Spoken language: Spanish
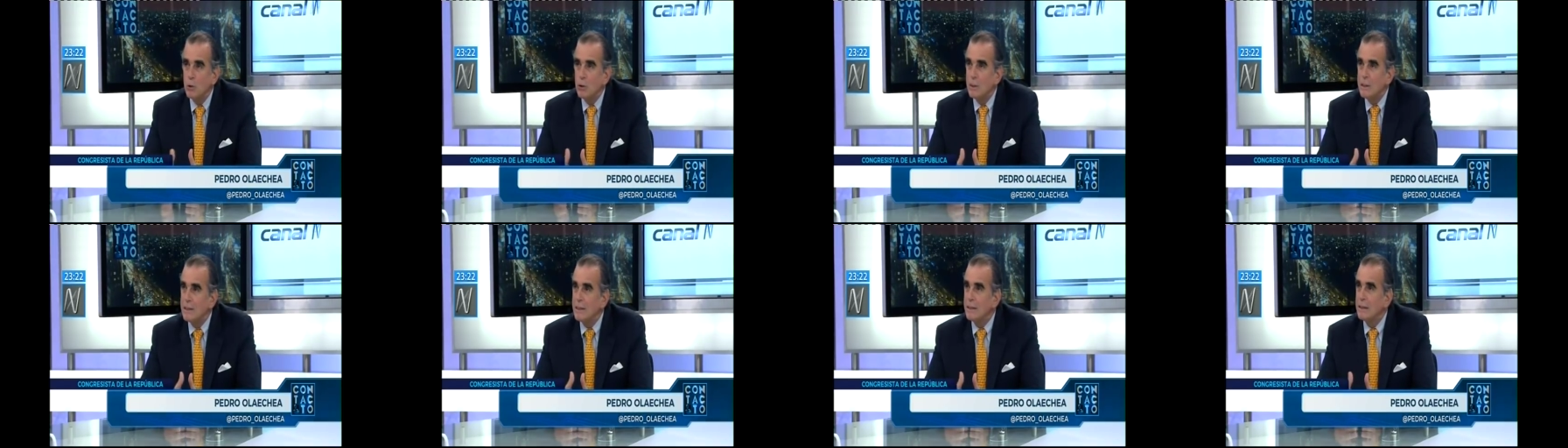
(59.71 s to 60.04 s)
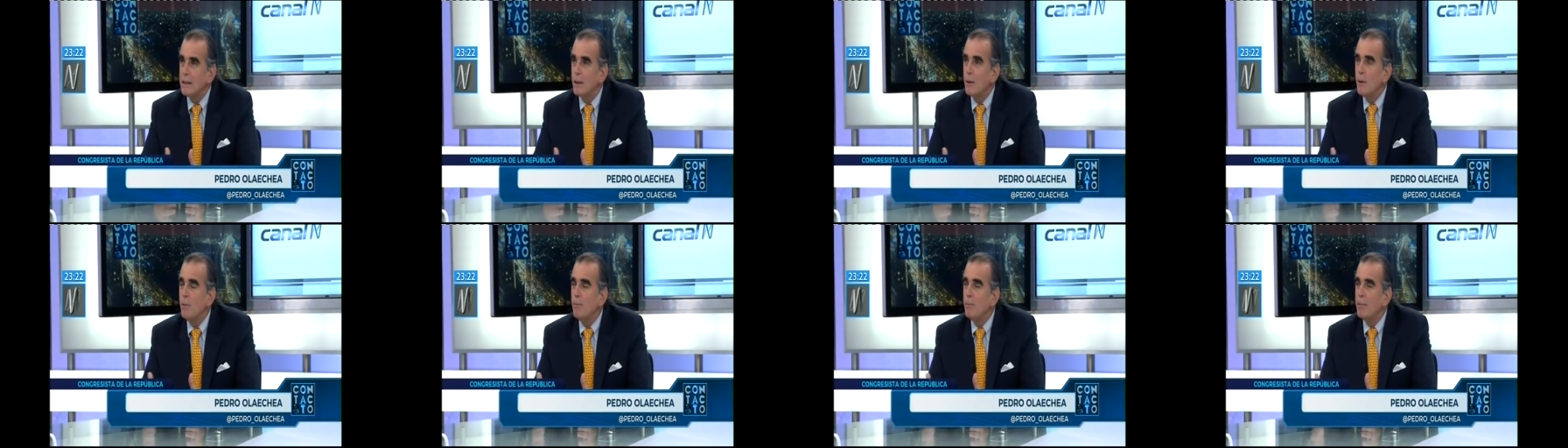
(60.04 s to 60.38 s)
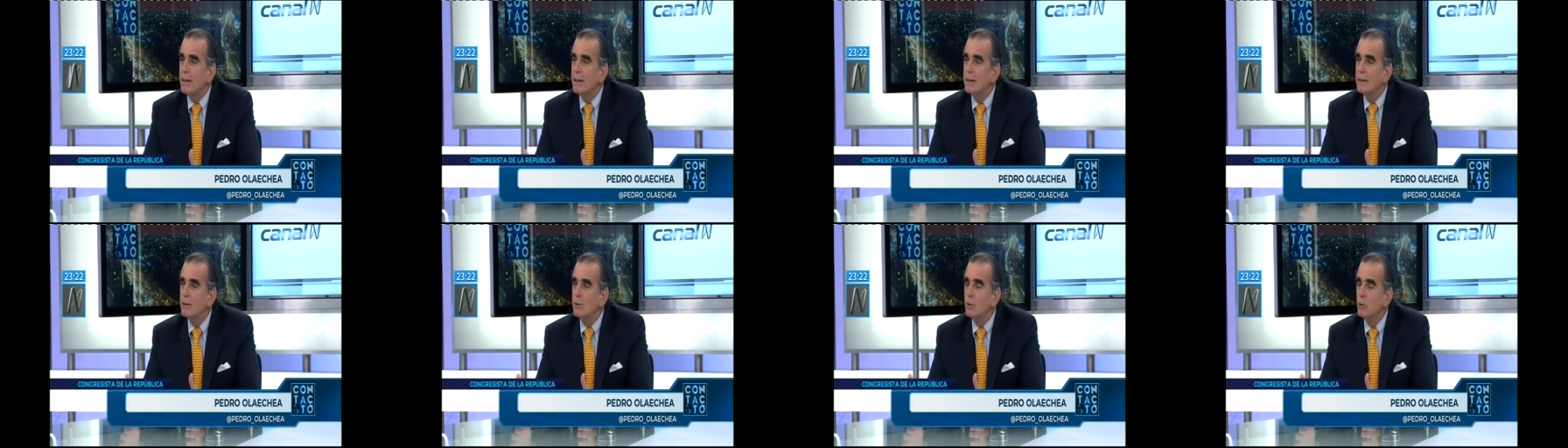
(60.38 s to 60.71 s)
si se estaba
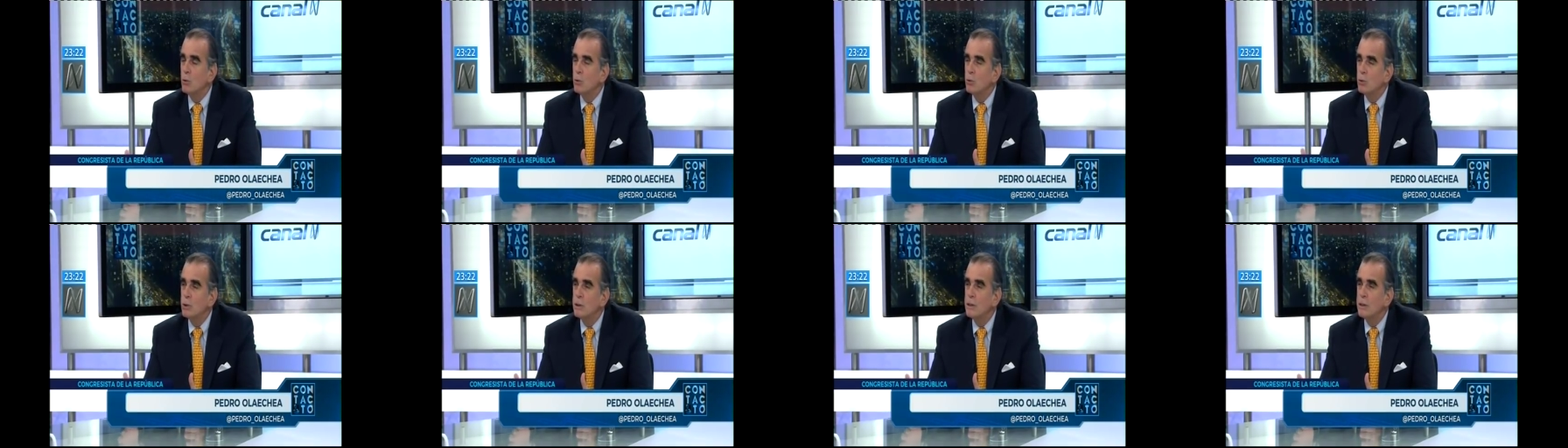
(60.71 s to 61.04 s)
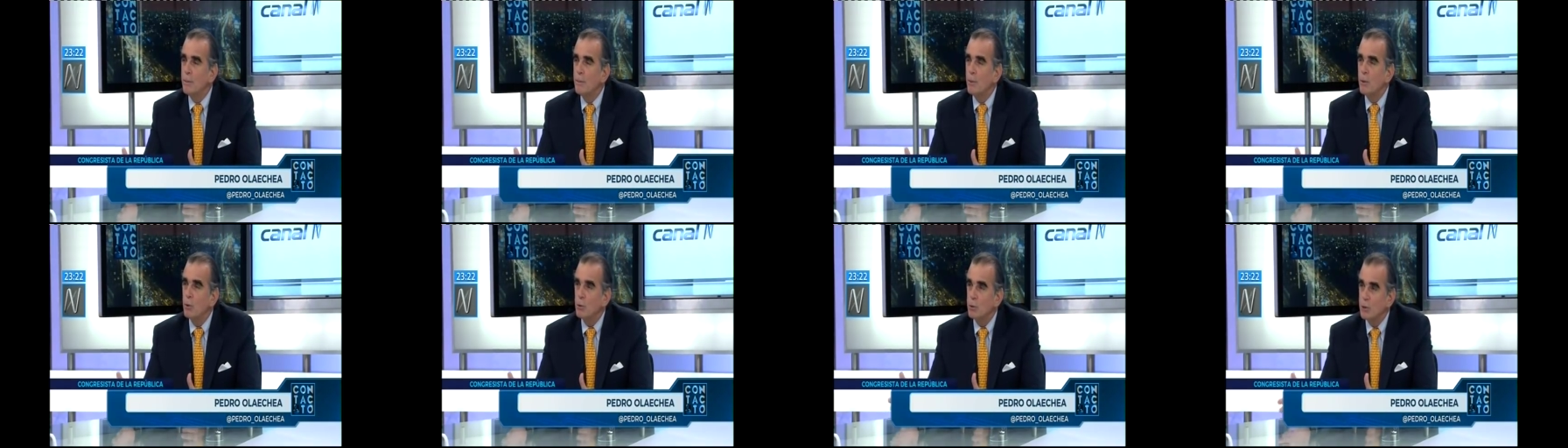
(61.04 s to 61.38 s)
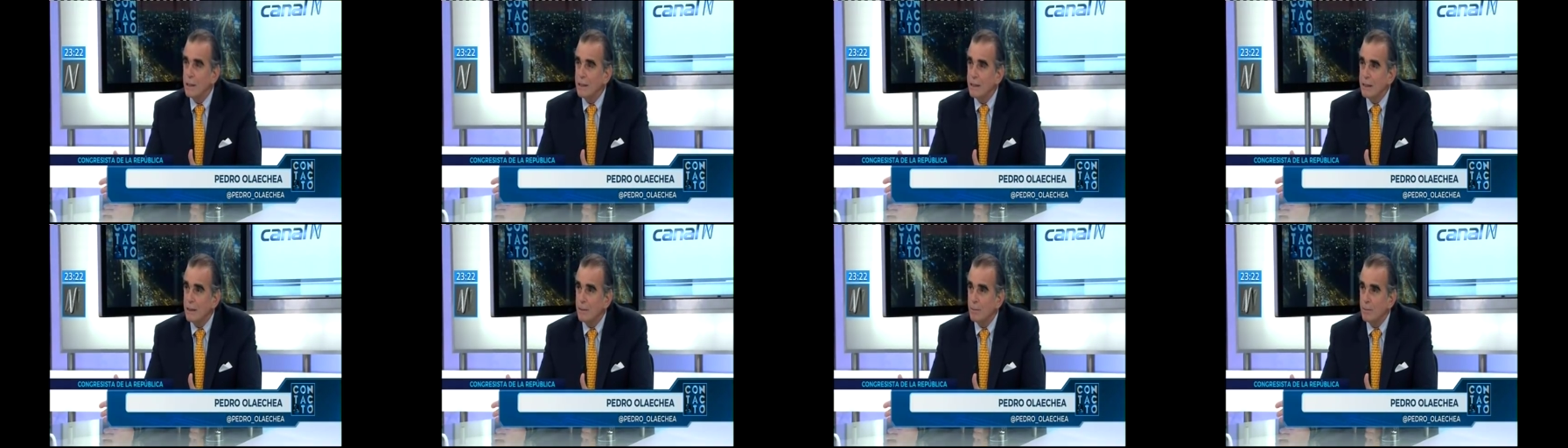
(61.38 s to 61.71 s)
impartiendo justicia por los
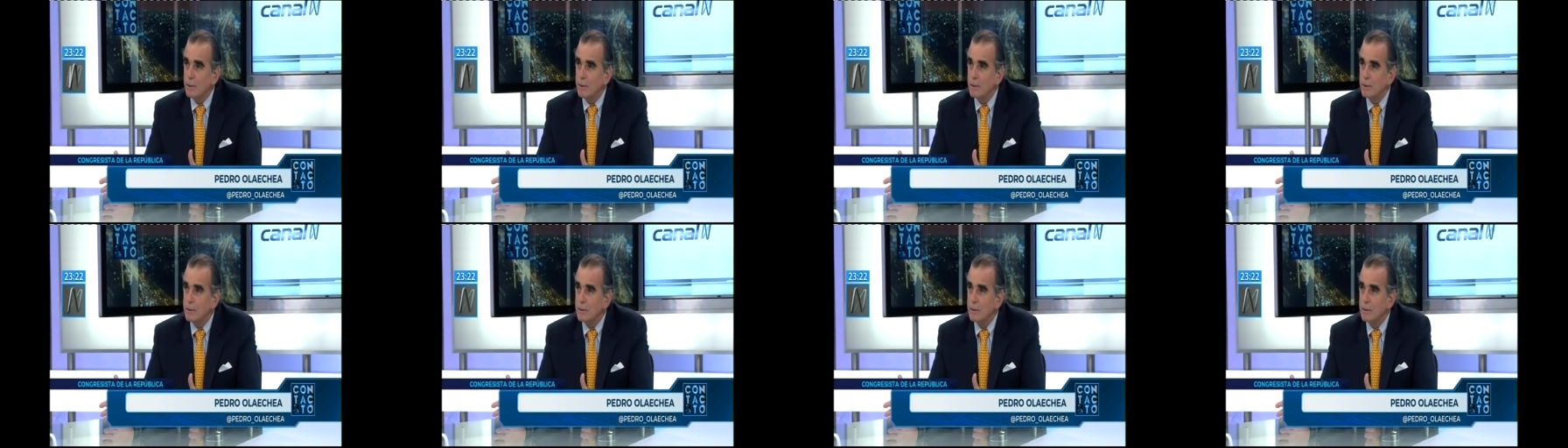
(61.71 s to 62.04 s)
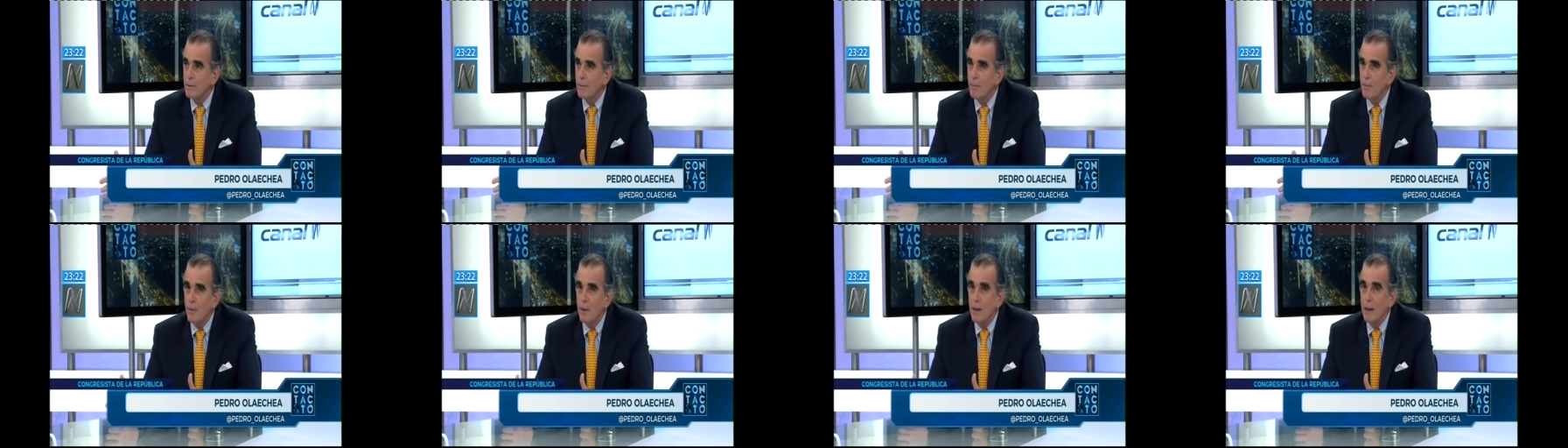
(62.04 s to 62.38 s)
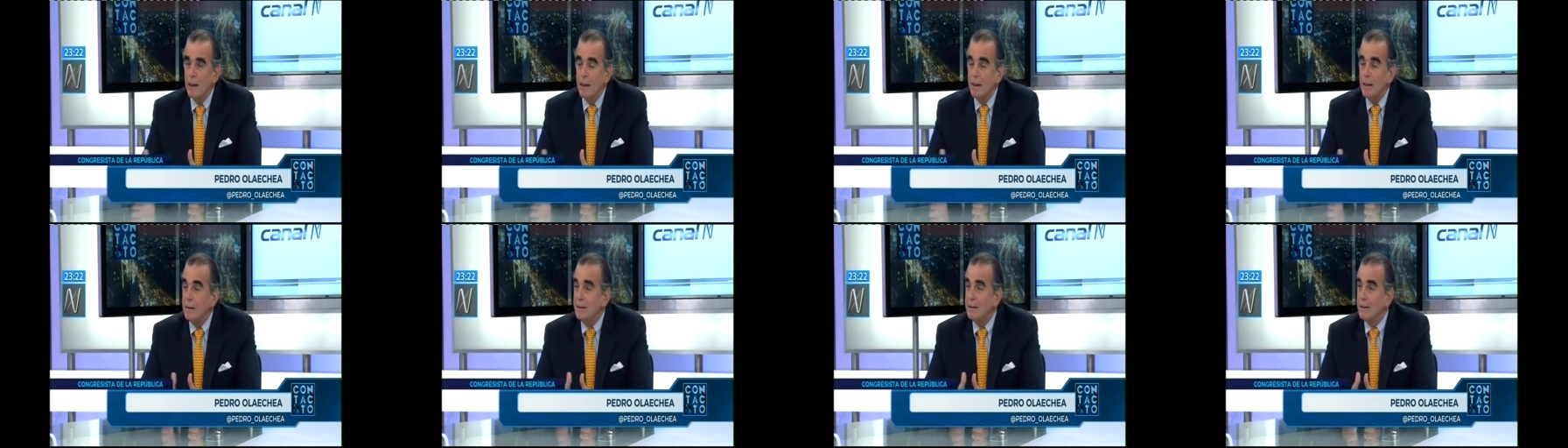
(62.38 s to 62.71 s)
sátrapas.
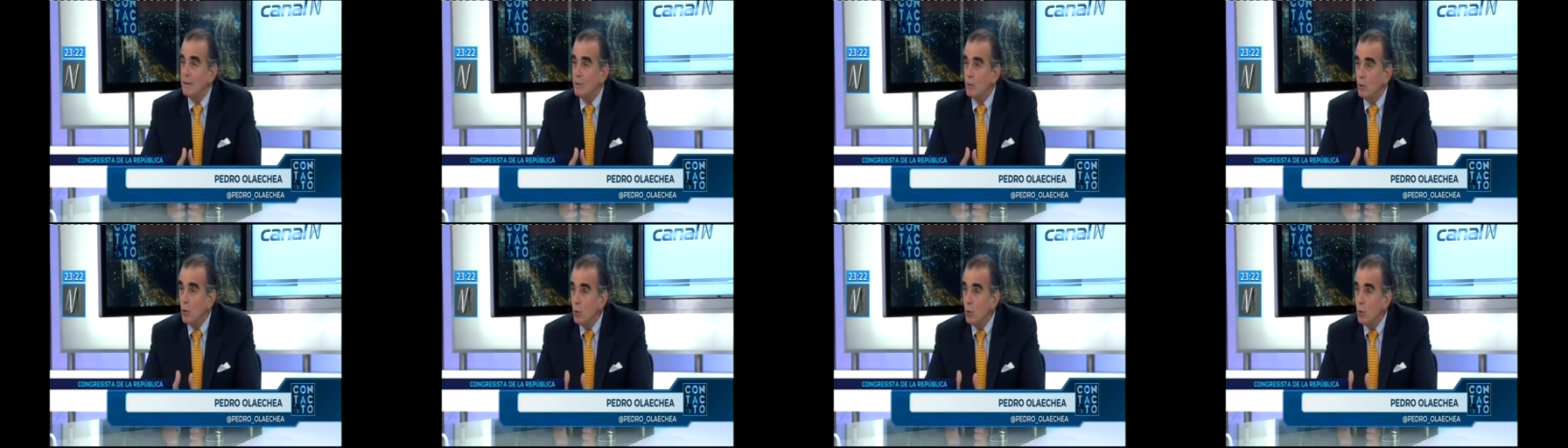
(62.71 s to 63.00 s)
Y si no